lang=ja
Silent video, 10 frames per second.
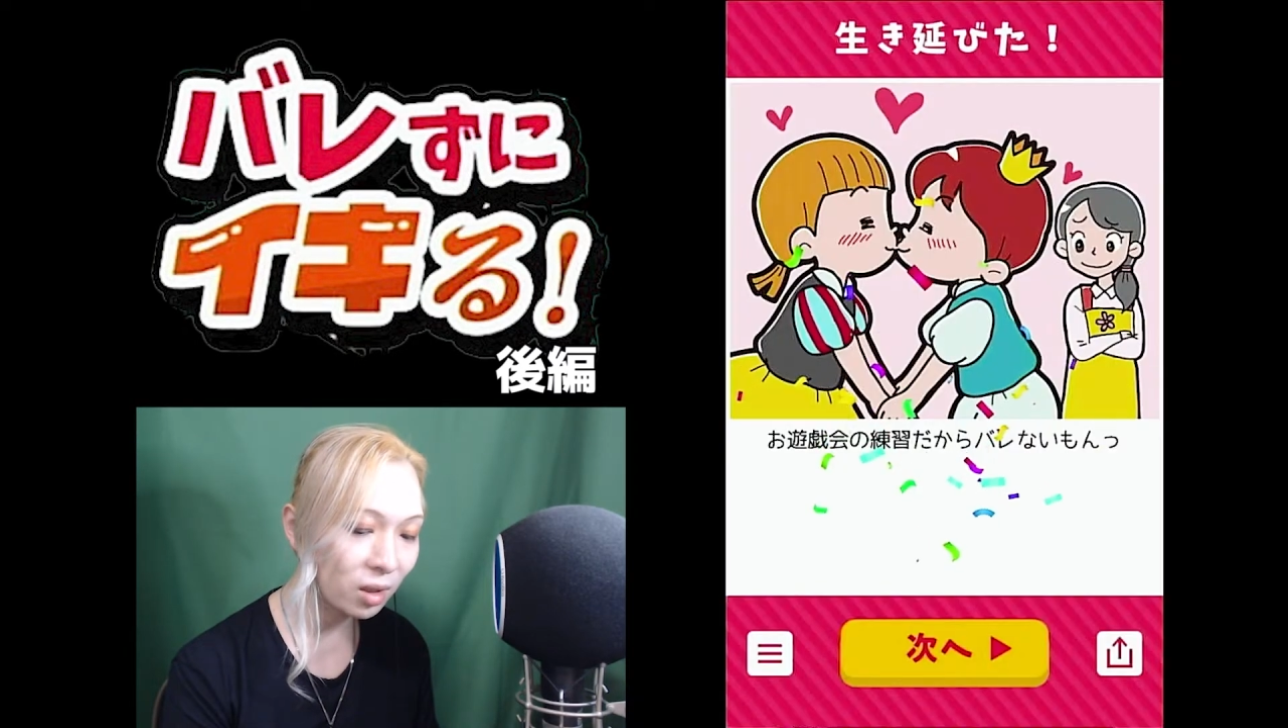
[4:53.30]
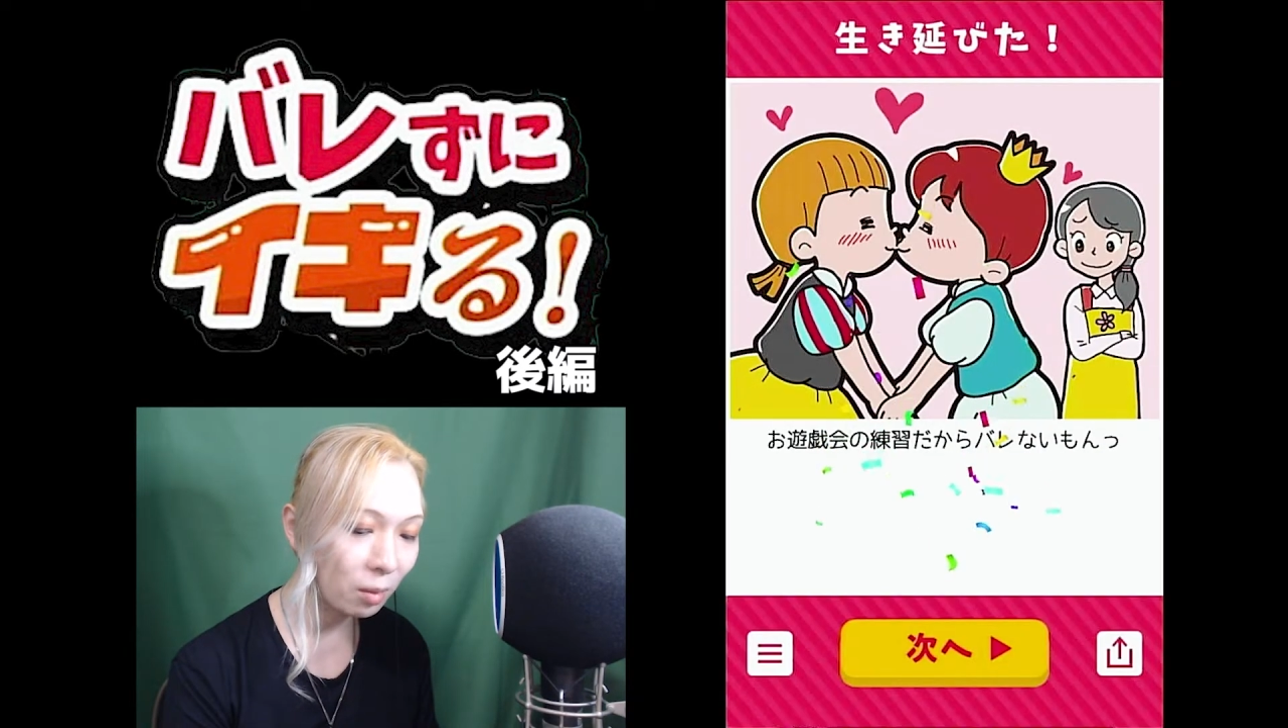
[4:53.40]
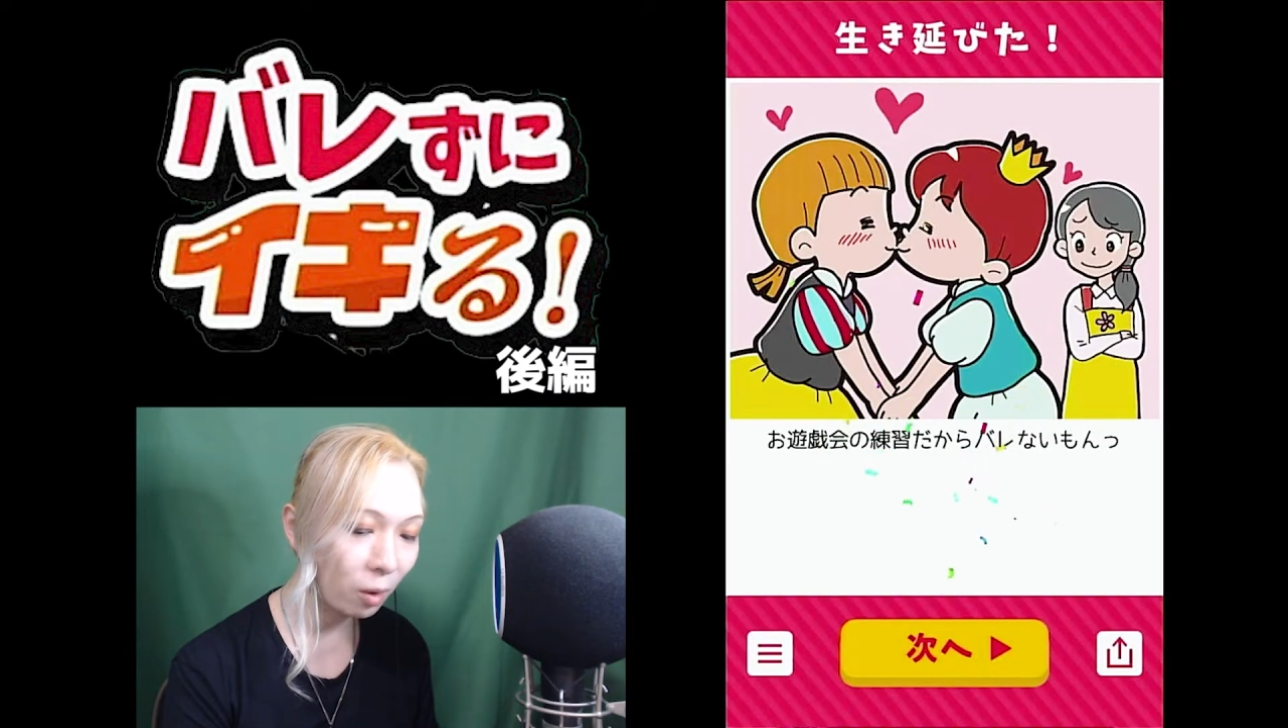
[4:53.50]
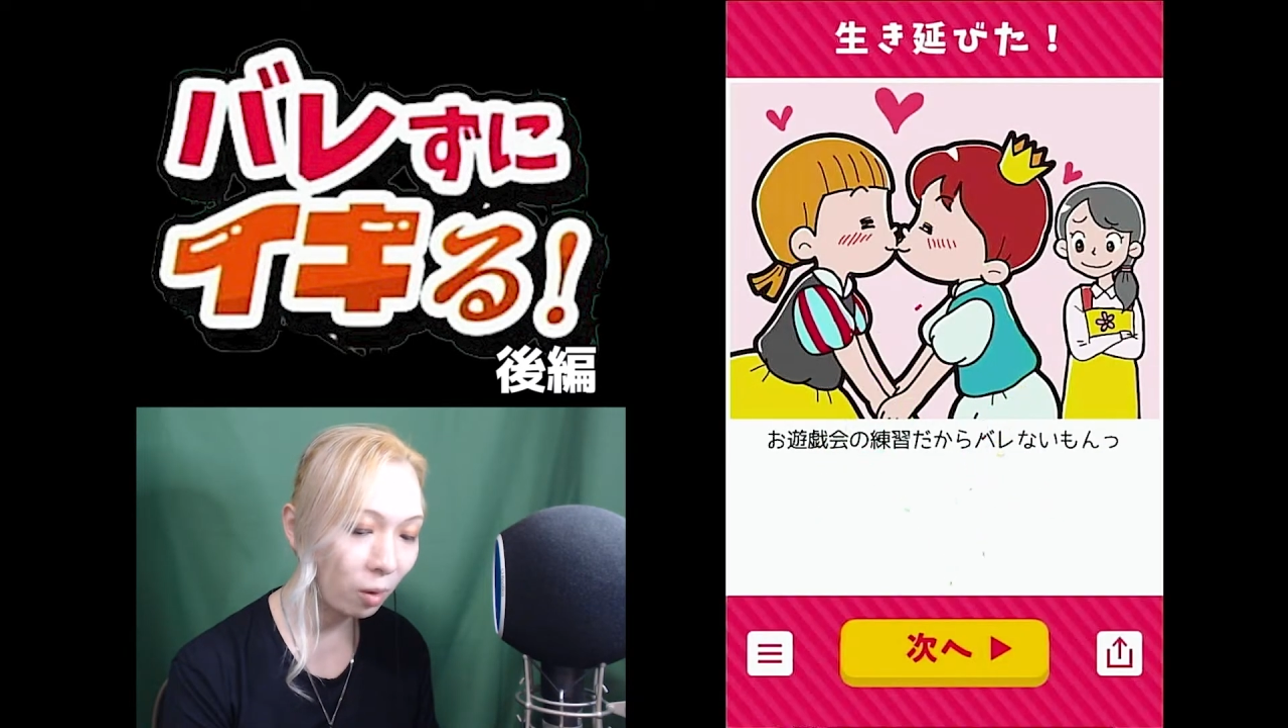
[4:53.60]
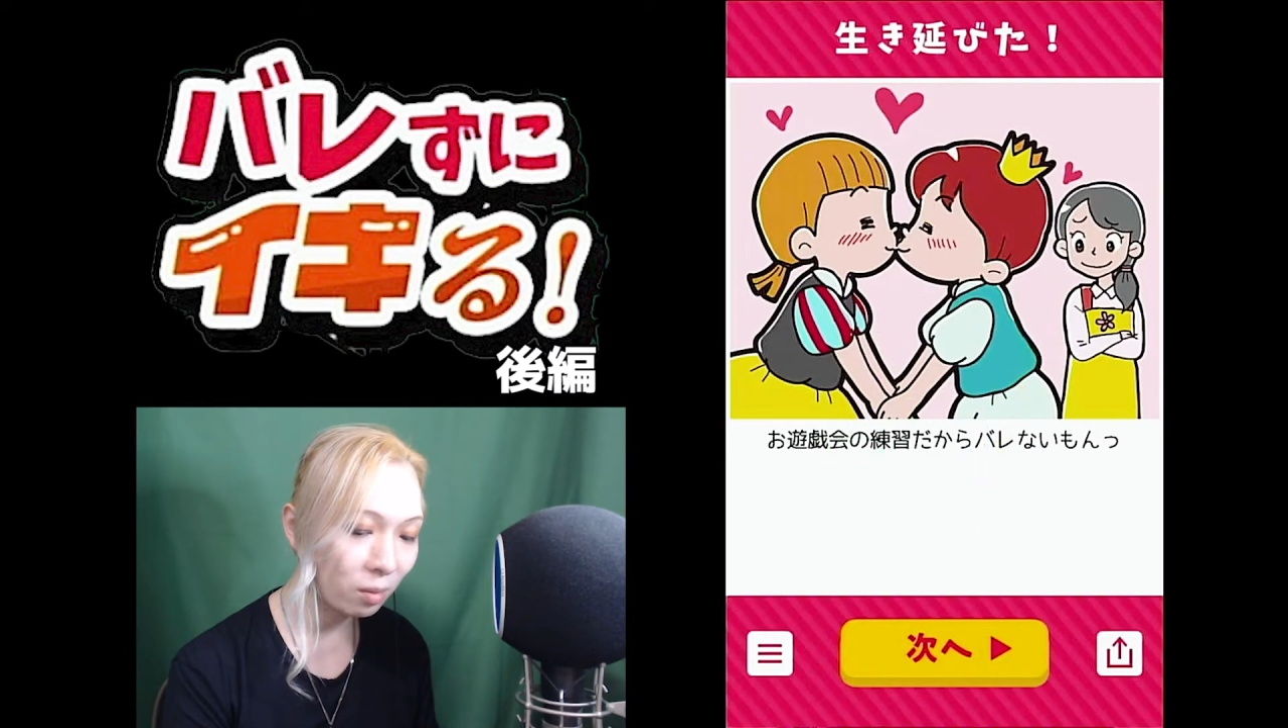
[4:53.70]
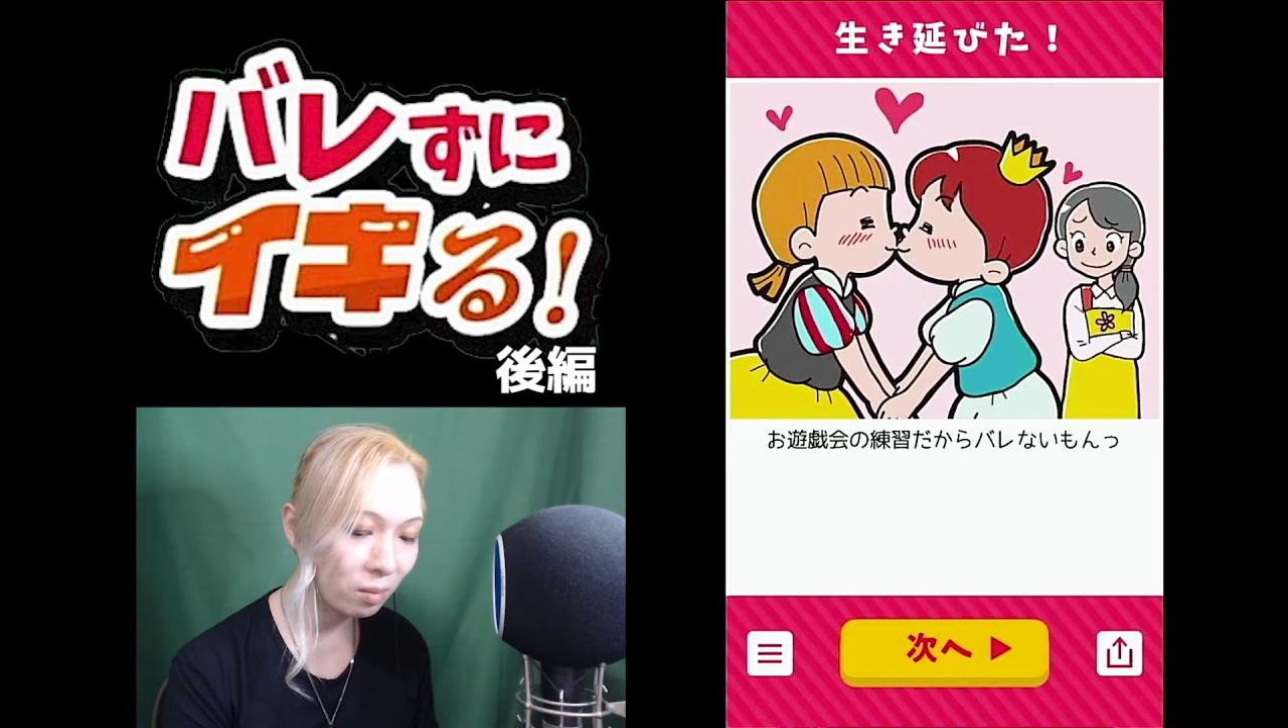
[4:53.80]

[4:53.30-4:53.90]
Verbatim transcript: ても、